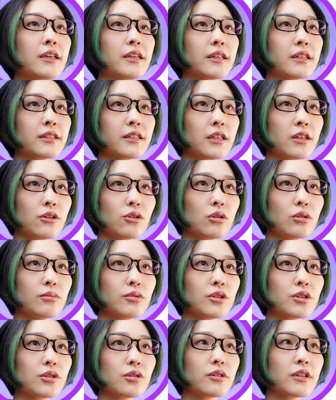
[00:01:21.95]
野生動
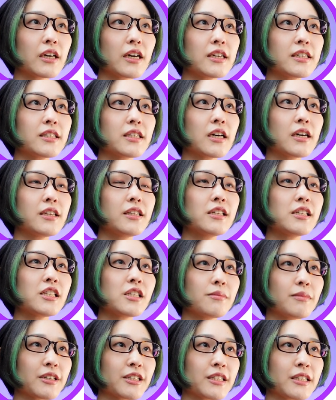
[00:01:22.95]
物を題材に
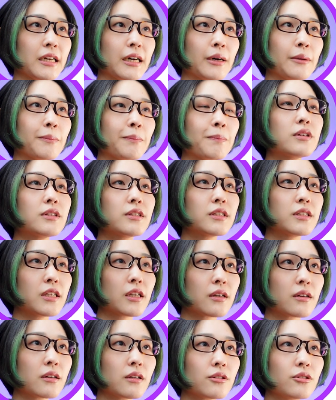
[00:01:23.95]
しました
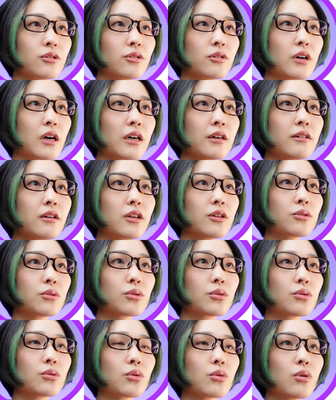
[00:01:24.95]
せっかくの
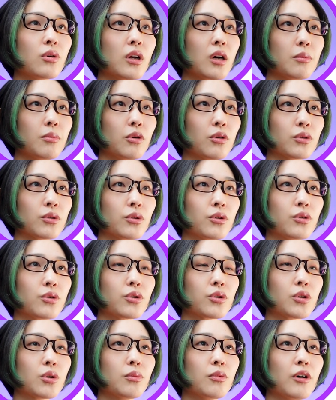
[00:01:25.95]
アグレットとのコラボという
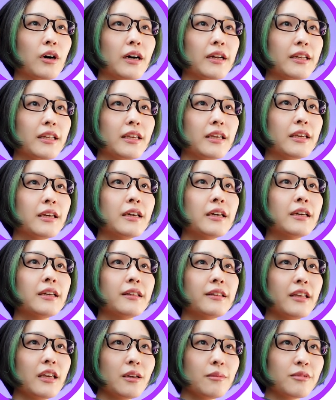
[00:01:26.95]
こともあり
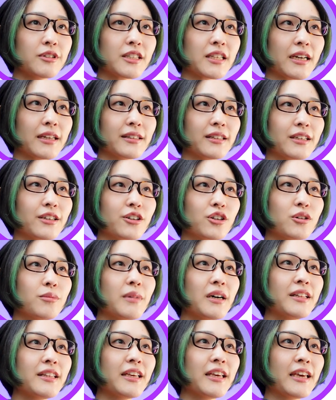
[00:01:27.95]
デイブさんに
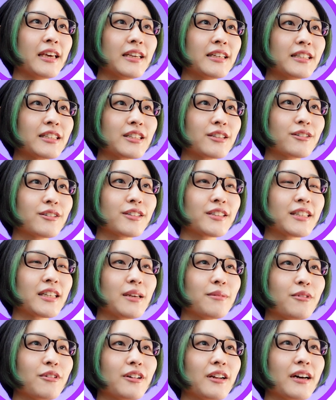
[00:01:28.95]
クマに変装し
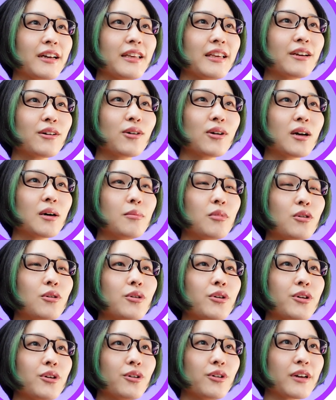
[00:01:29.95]
てもらい
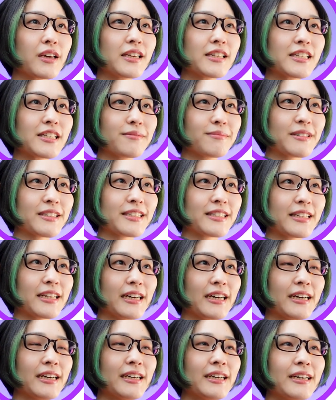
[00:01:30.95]
コラボを表現しまし
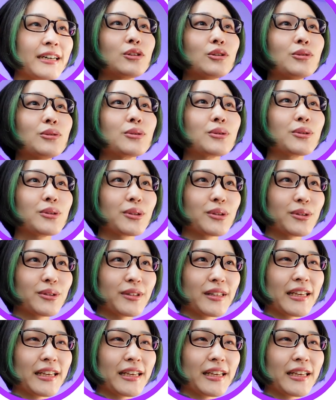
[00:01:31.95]
たとのこと